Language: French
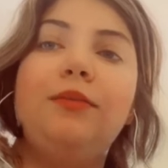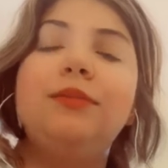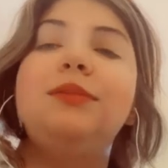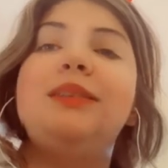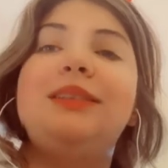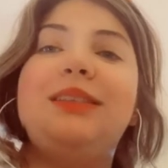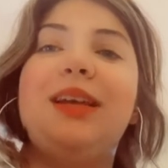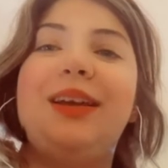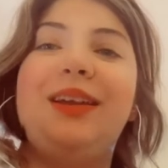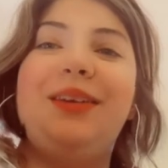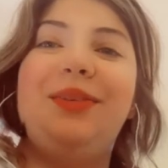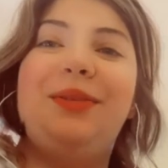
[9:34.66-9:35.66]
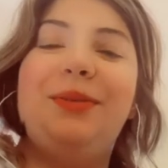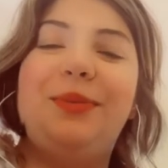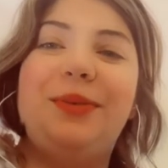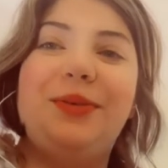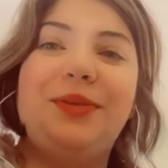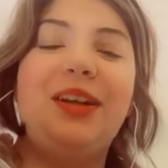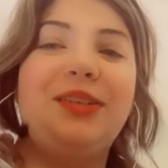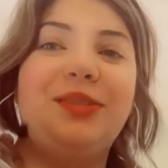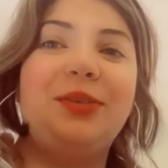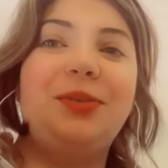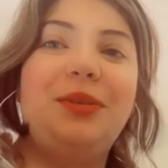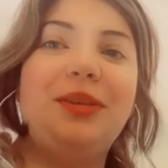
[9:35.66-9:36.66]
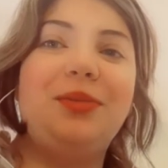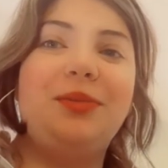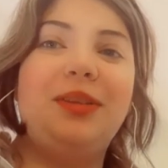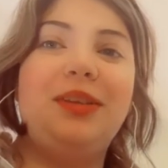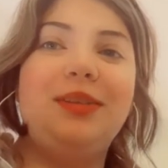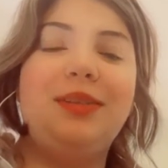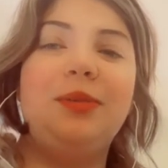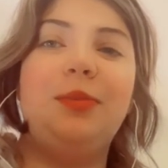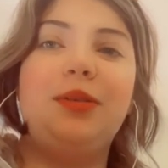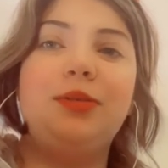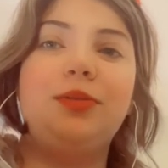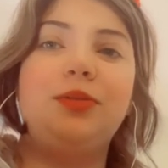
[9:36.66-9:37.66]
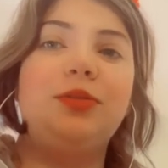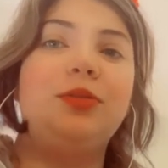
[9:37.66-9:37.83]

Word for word: Salut tout le monde. On est dimanche le.